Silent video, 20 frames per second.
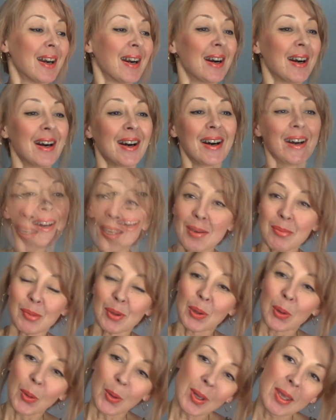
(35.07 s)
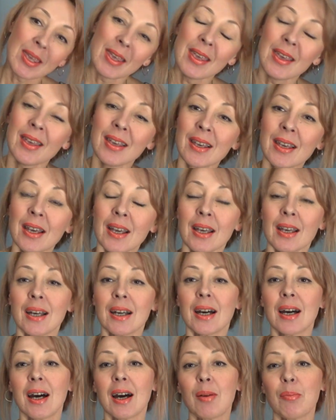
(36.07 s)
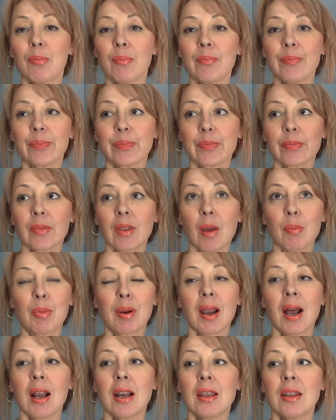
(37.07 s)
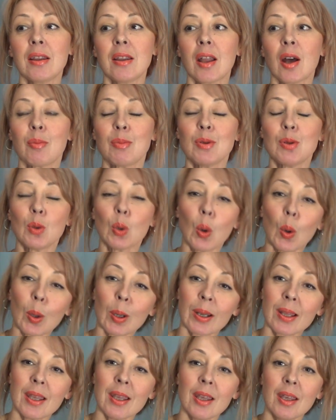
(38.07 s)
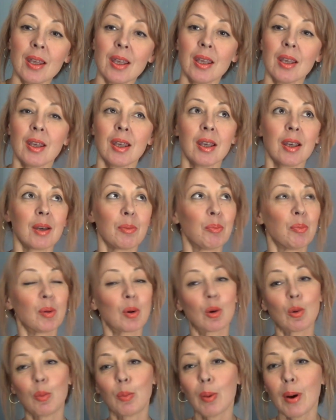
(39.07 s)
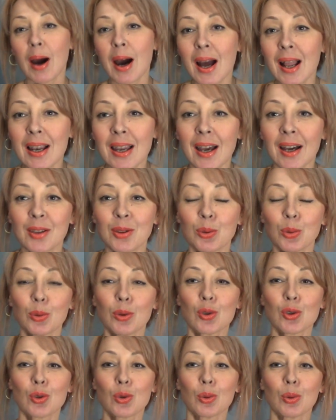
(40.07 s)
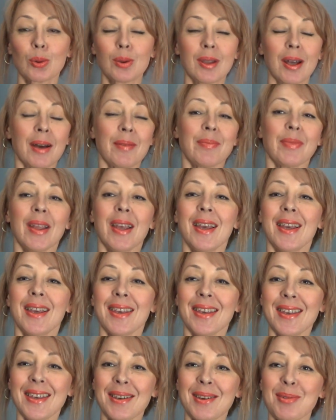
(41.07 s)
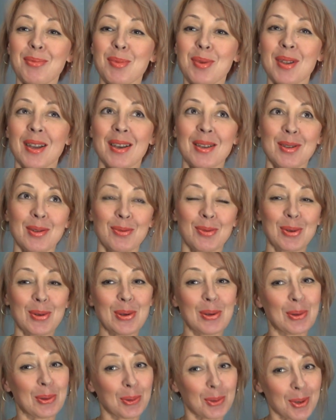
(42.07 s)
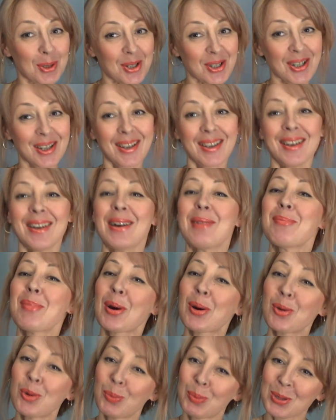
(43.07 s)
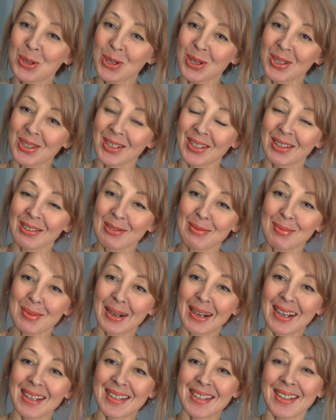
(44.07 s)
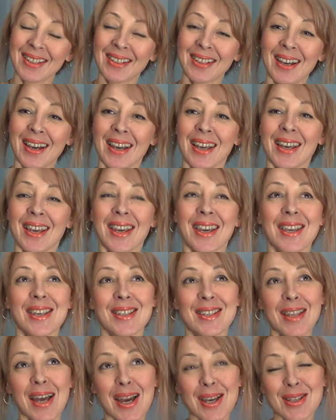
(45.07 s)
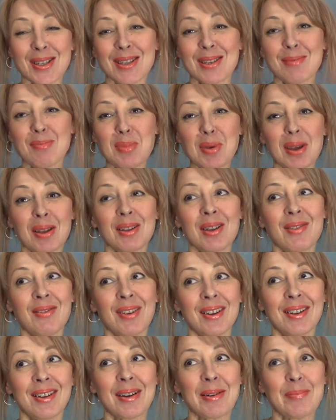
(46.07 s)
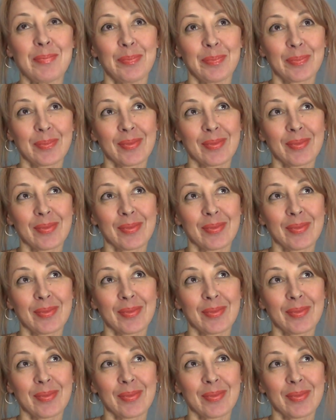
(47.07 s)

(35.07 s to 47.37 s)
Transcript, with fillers: А, и многие а, брали на обзор и покупали оттуда что-то. И у меня сегодня тоже покупочки с этого магазина. И знаете, мне, наверное,